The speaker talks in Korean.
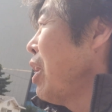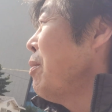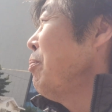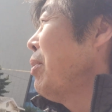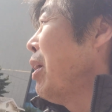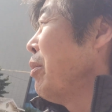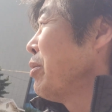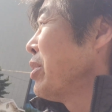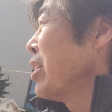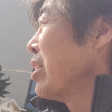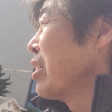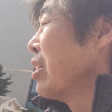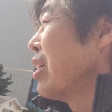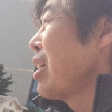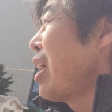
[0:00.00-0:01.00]
엠빵 합시다
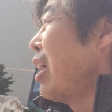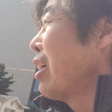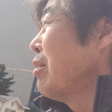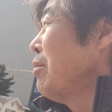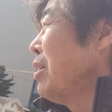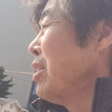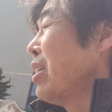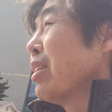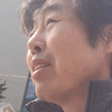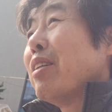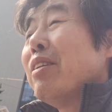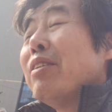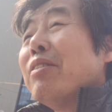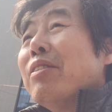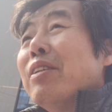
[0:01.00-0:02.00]
거기 깔끔한 것
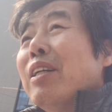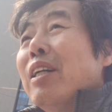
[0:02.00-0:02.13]
같아요